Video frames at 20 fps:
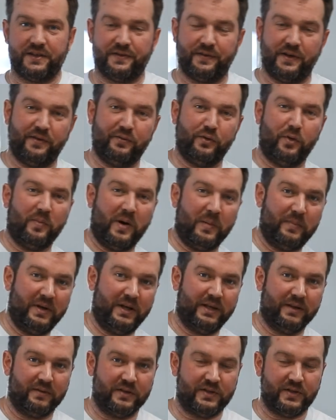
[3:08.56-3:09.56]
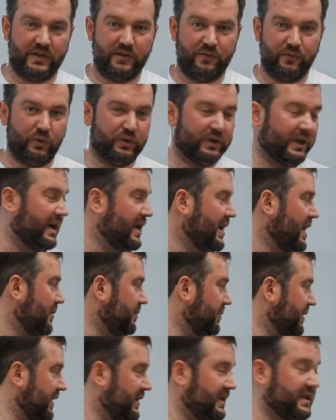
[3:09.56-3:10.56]
своего мобильного телефона
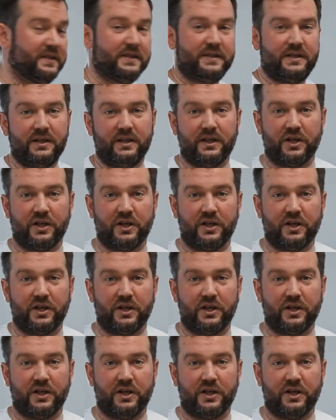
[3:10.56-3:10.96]
перенести